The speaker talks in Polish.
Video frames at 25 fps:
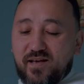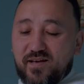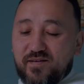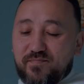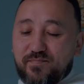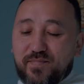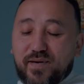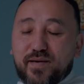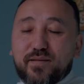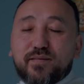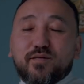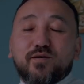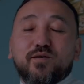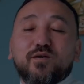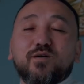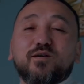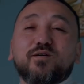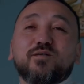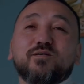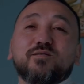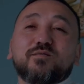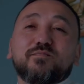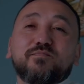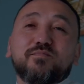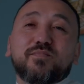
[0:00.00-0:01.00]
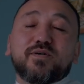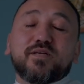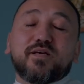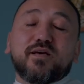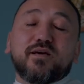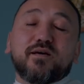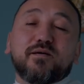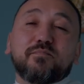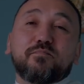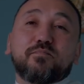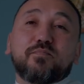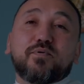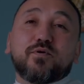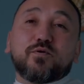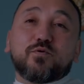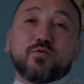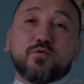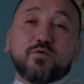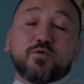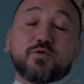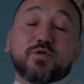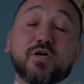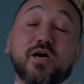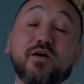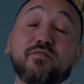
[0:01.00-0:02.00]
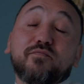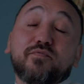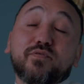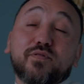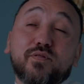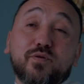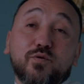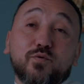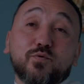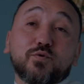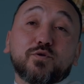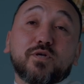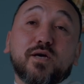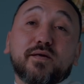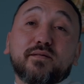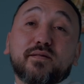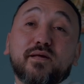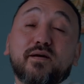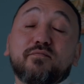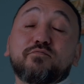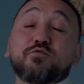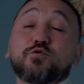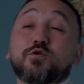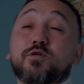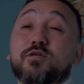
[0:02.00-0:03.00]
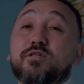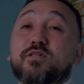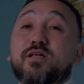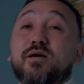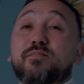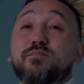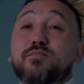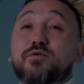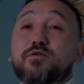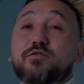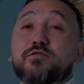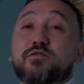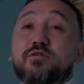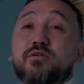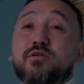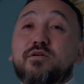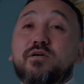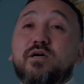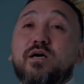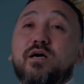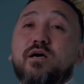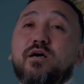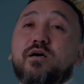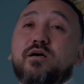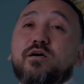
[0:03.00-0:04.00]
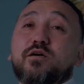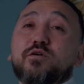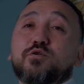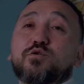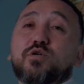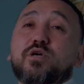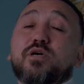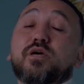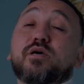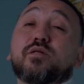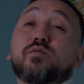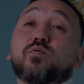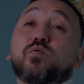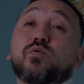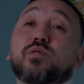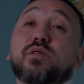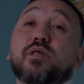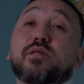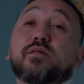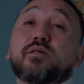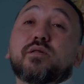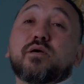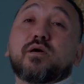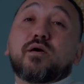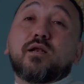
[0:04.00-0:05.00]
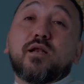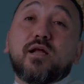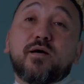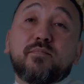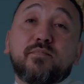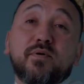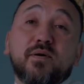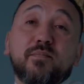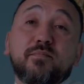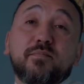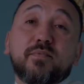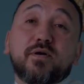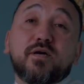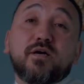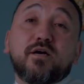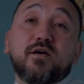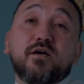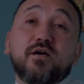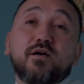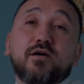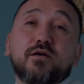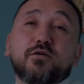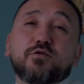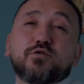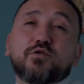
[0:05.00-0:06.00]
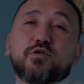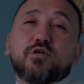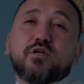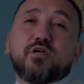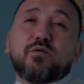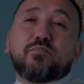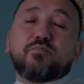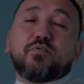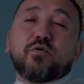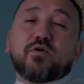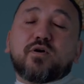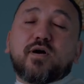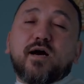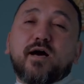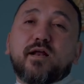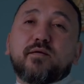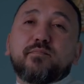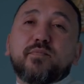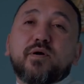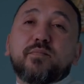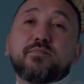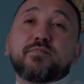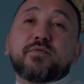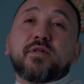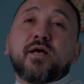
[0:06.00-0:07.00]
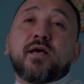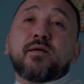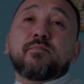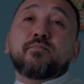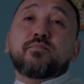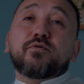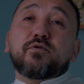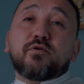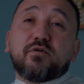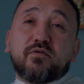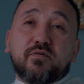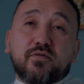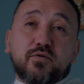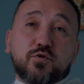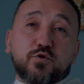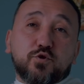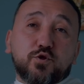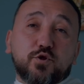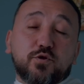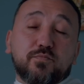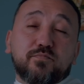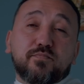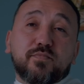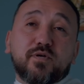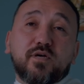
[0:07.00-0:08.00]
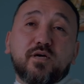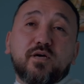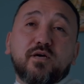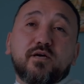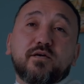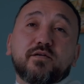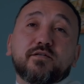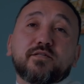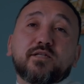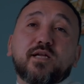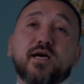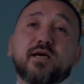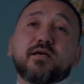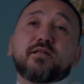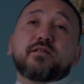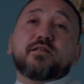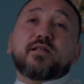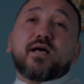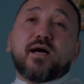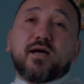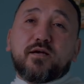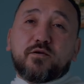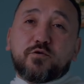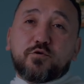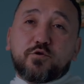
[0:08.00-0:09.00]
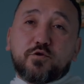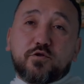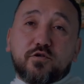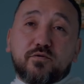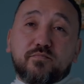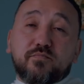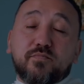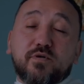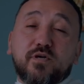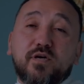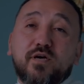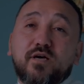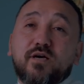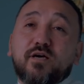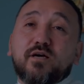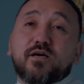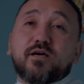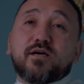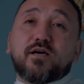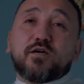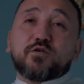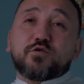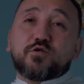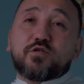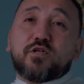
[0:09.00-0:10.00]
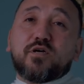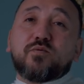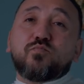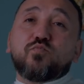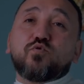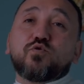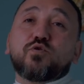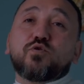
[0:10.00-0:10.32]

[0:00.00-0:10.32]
Bardzo mnie porusza, wzrusza zawsze ta myśl, że Jezus jest chlebem, czyli pokarmem najprostszym, najtańszym, każdemu